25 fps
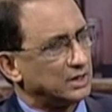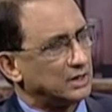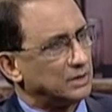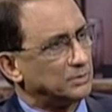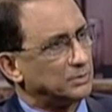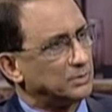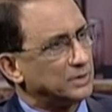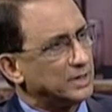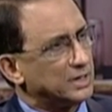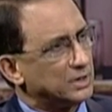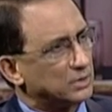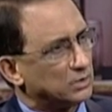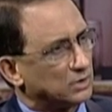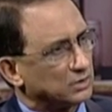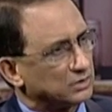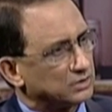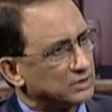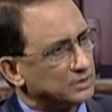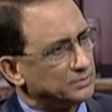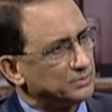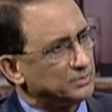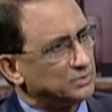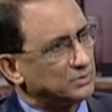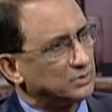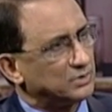এবং এই
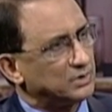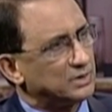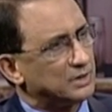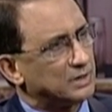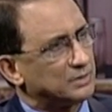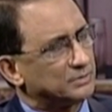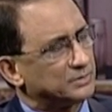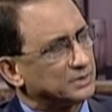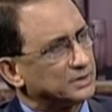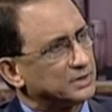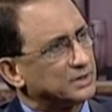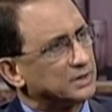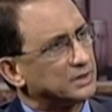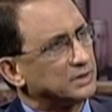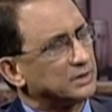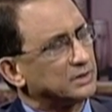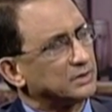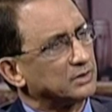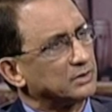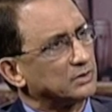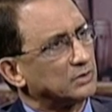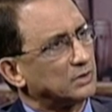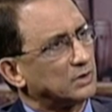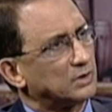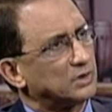রক্তের ভিতরে আমাদের
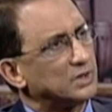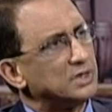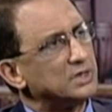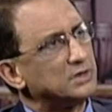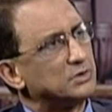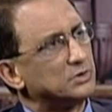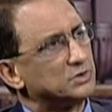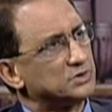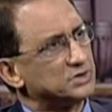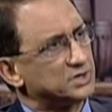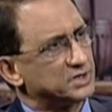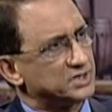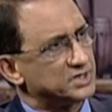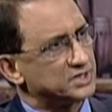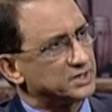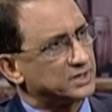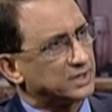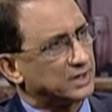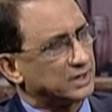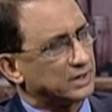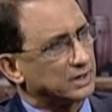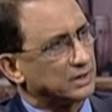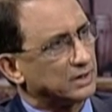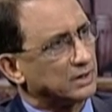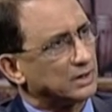অনেকগুলো জিনিস
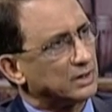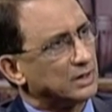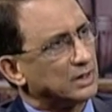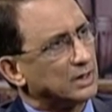থাকে